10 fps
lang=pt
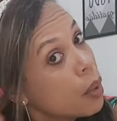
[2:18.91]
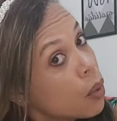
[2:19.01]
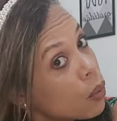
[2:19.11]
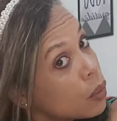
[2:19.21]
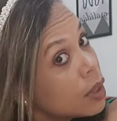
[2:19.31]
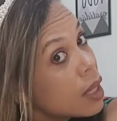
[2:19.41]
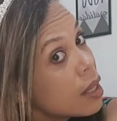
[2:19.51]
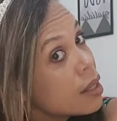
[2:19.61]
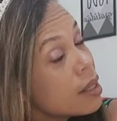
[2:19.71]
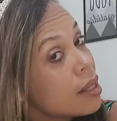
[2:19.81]

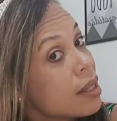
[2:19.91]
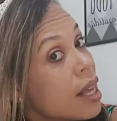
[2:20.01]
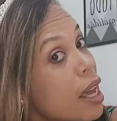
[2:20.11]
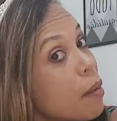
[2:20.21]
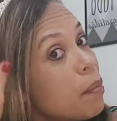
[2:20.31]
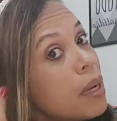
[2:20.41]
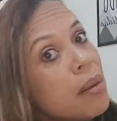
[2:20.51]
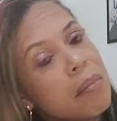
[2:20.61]
pontas, sempre